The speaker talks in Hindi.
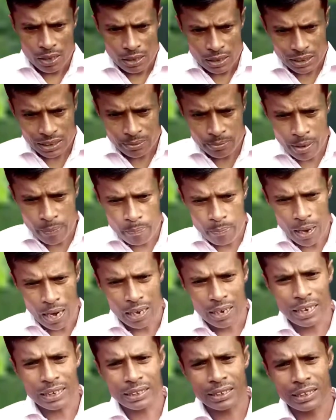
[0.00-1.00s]
इसमें
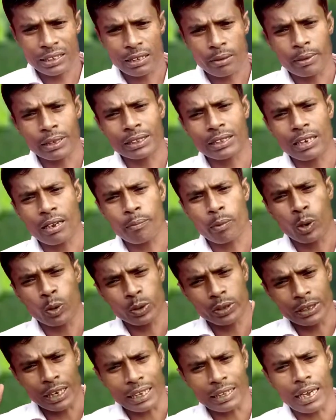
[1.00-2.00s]
फंगस की समस्या बहुत
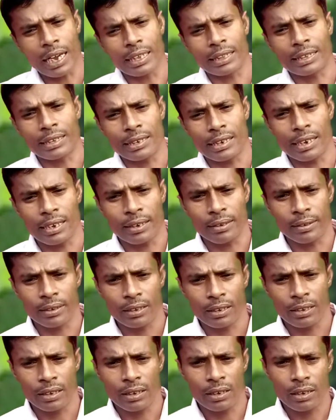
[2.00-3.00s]
ज़्यादा आती है
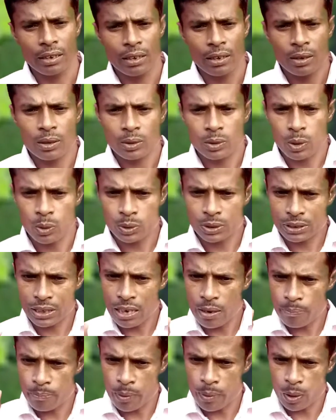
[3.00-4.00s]
तो
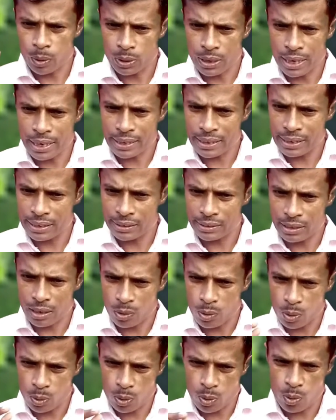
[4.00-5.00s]
उसके पौधे की
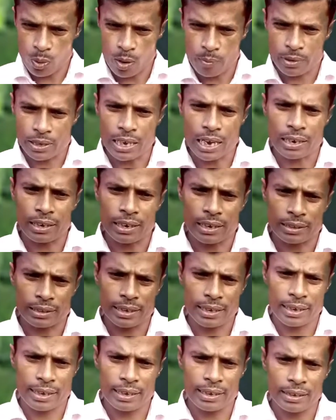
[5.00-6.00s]
जड़ों को हम क्या
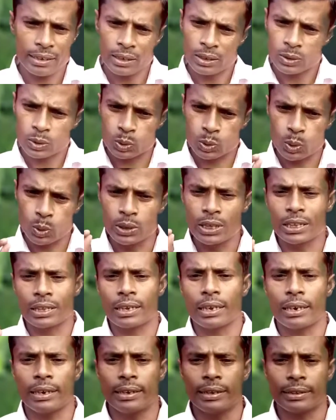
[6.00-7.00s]
करते हैं शोधित
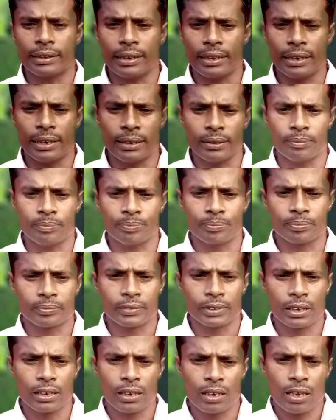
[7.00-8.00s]
कर लेते हैं
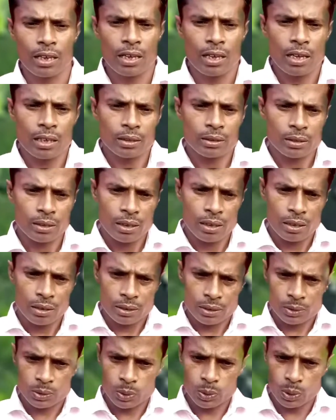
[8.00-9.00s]

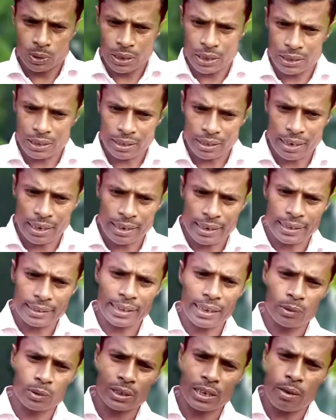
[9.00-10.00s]
शोधित कर लेते
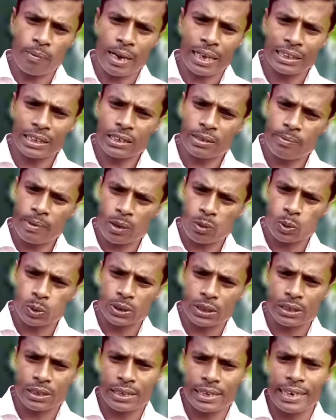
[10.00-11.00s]
हैं उसके बाद इसमें
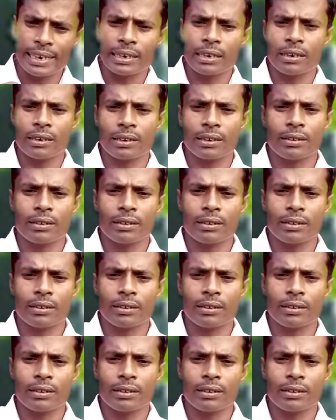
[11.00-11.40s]
कुछ कीट